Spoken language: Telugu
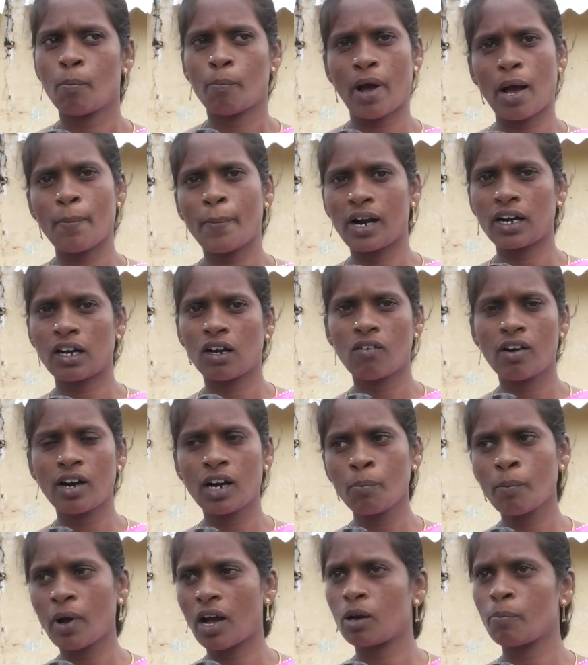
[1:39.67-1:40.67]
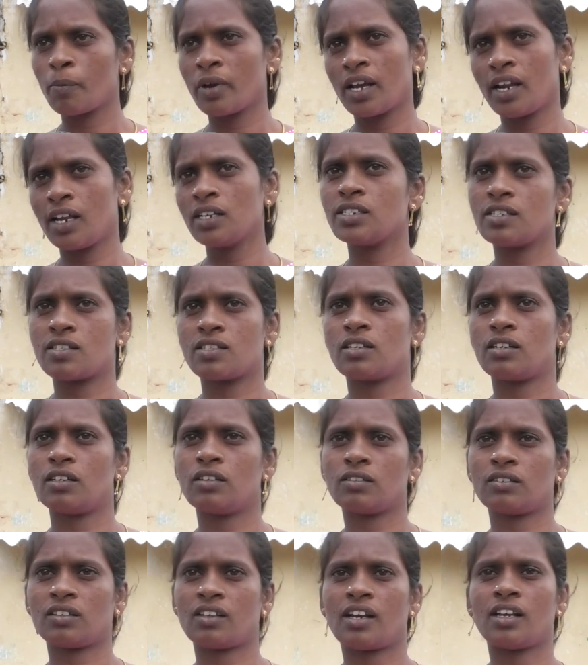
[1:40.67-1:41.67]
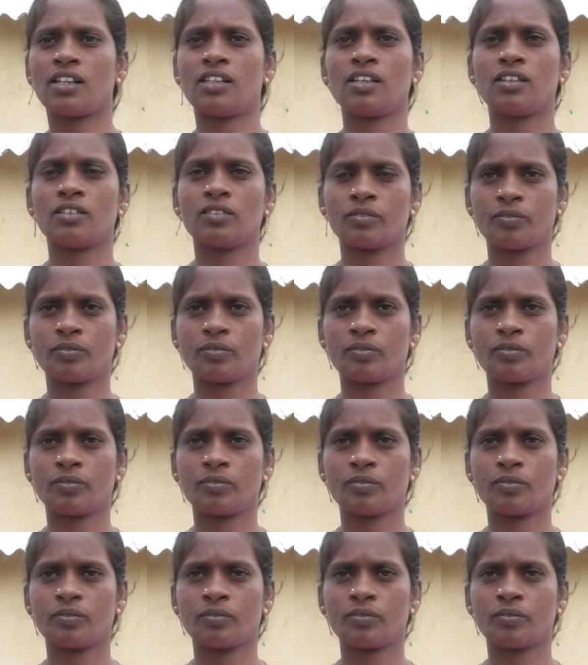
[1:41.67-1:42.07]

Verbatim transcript: మా పట్ల కూడా మాకు మేలే చేశాడు అది